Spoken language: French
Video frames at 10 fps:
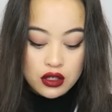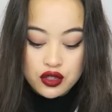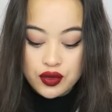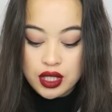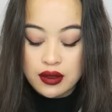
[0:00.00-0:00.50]

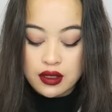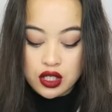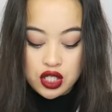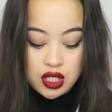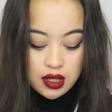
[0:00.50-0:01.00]
ensuite
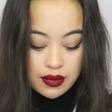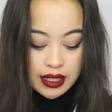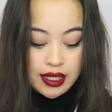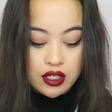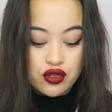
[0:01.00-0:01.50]
j'ai
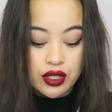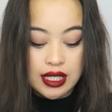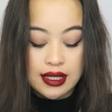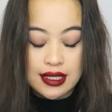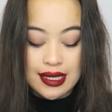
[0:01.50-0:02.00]
pris un
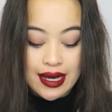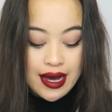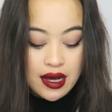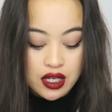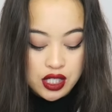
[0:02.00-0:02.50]
jogging qui est
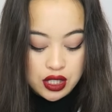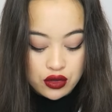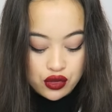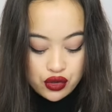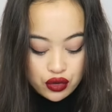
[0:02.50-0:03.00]
archi
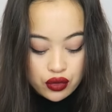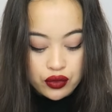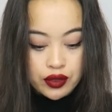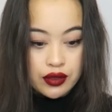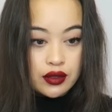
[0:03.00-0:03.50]
doux je suis trop
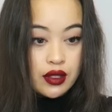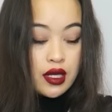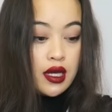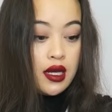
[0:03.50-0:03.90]
contente